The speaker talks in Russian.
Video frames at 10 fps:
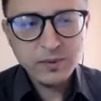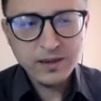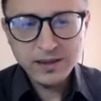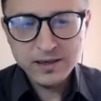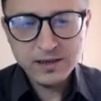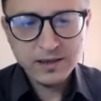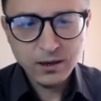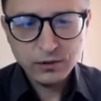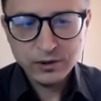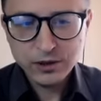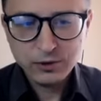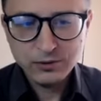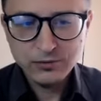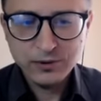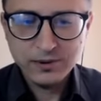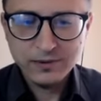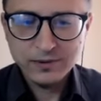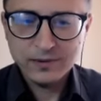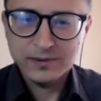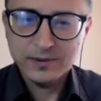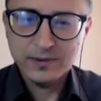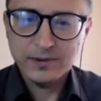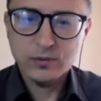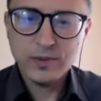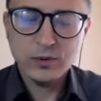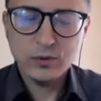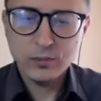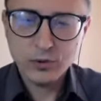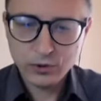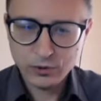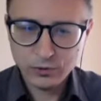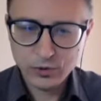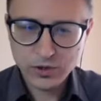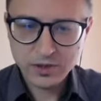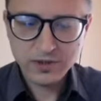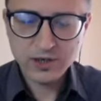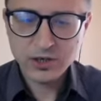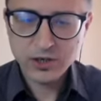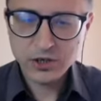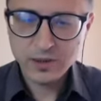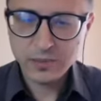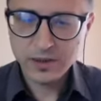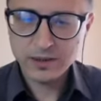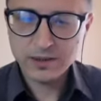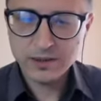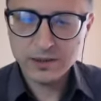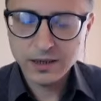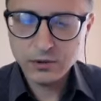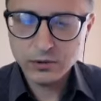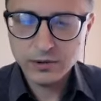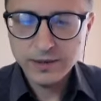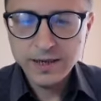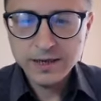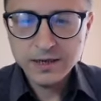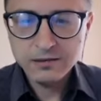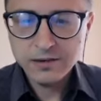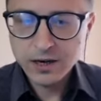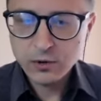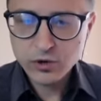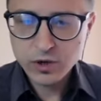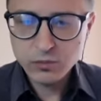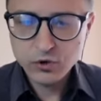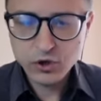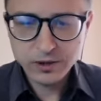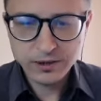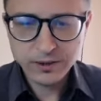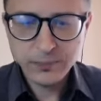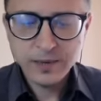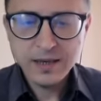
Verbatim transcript: вот про это не знаю, так что вот да? э, я думаю, что тоже не все женщины про это знают, не говоря уже о мужчинах.